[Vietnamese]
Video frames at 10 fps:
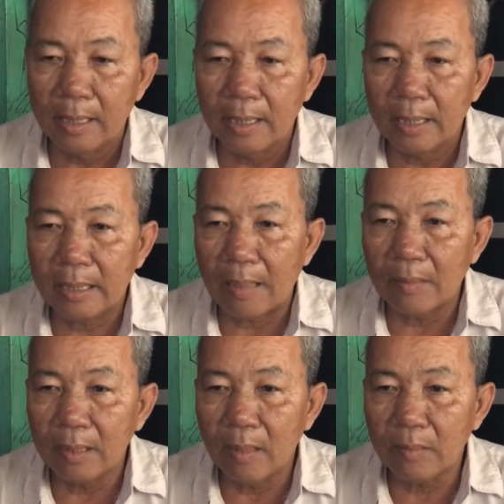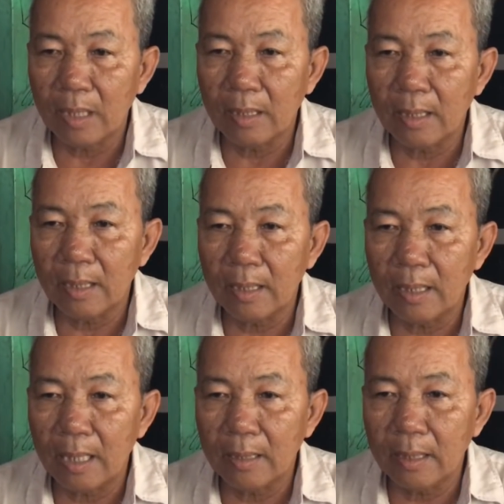cái trong cái lúc đó nó, nó,
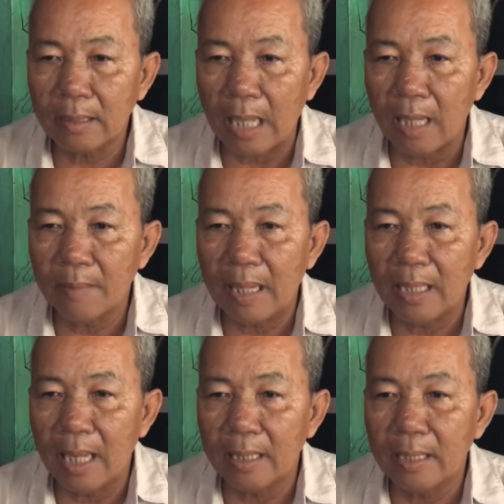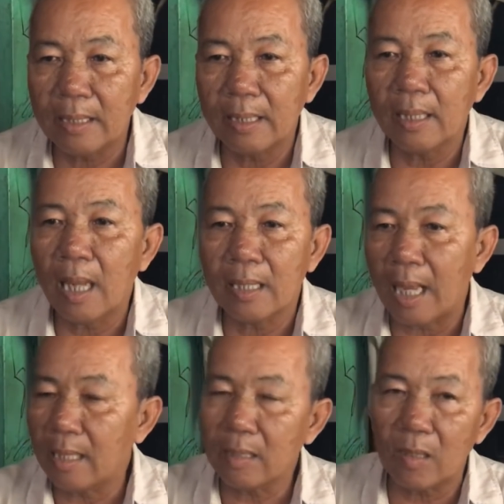nó, nó chở bả lên đó thì ở
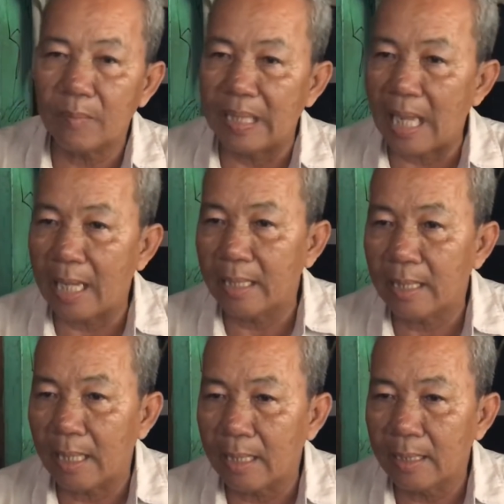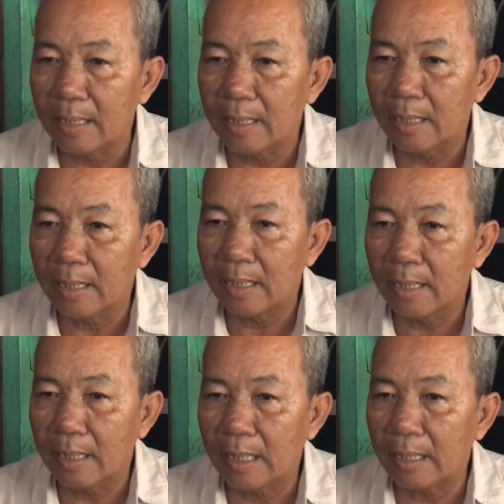chợ nó có mà đài nó à
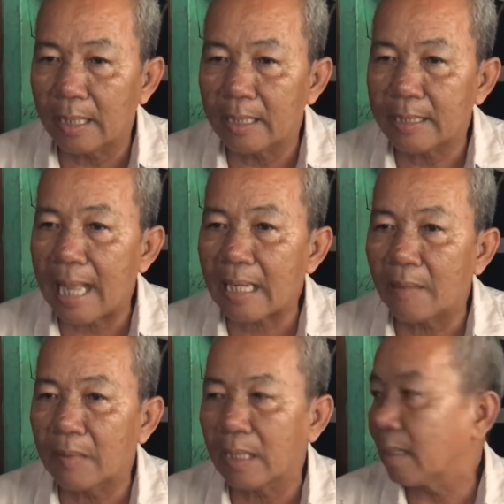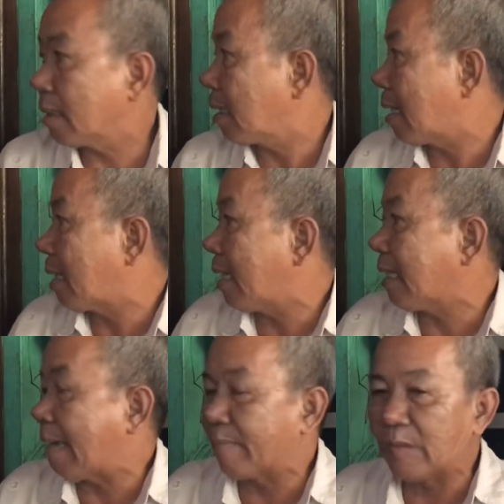cái xác không nó để
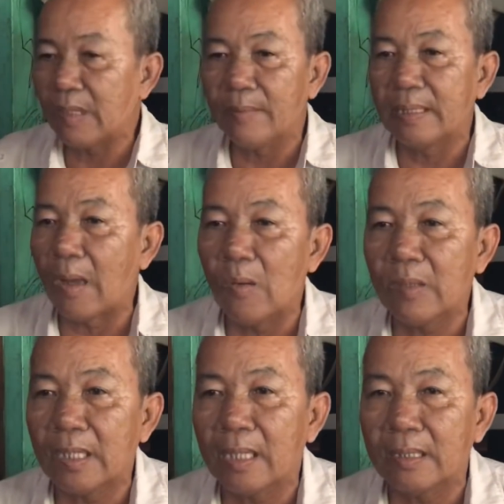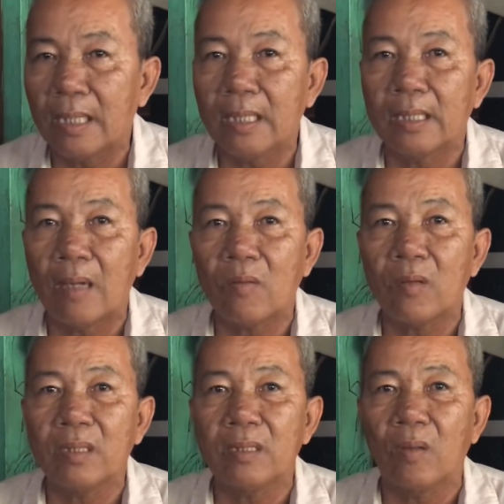nằm cũng như mình ngủ vậy chứ chứ đâu
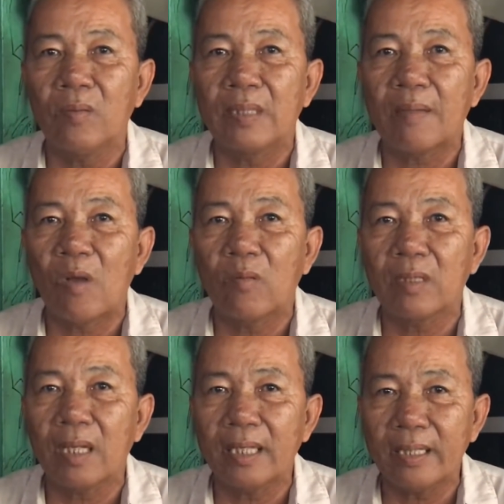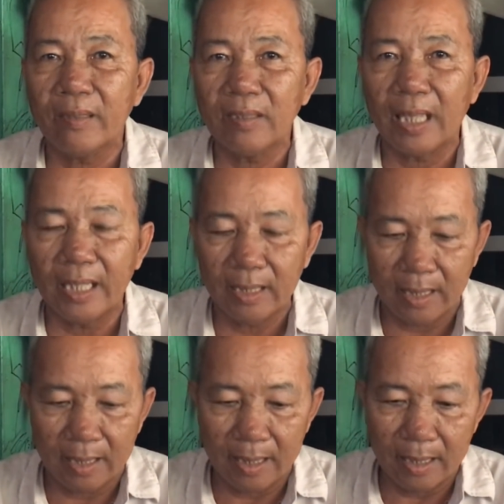có vụ người vắng mụn chế chứ gì dạ